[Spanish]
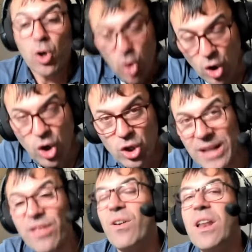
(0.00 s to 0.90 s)
Con otra
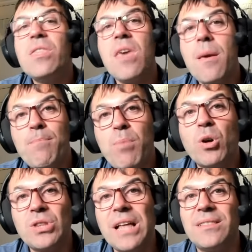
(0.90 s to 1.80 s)
diferencia
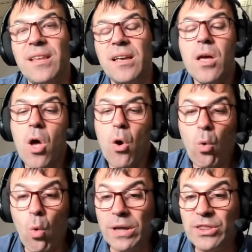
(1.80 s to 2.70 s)
importante.
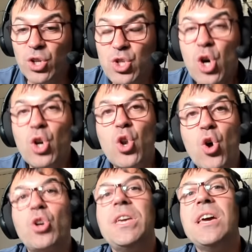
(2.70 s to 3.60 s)
Cuando yo
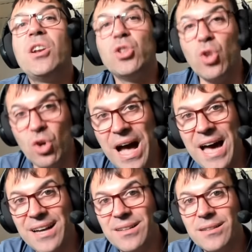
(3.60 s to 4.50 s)
lo quiero tocar,